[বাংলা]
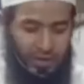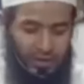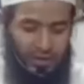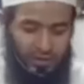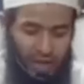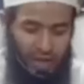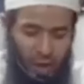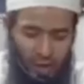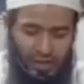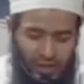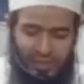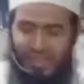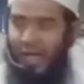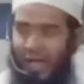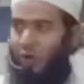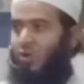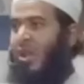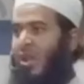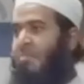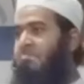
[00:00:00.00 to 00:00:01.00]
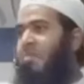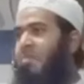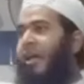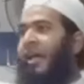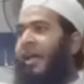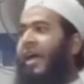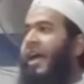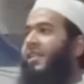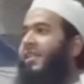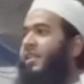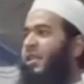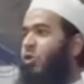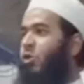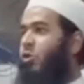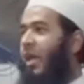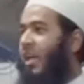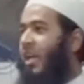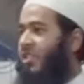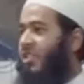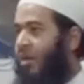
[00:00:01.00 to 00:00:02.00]
তাহলে তেরো নম্বর আয়াতে নু
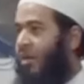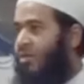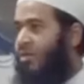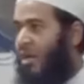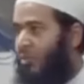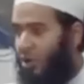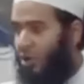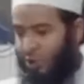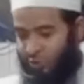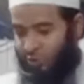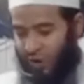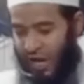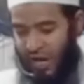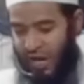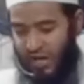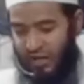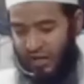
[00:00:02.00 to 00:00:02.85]
সালাম এটা বলতো না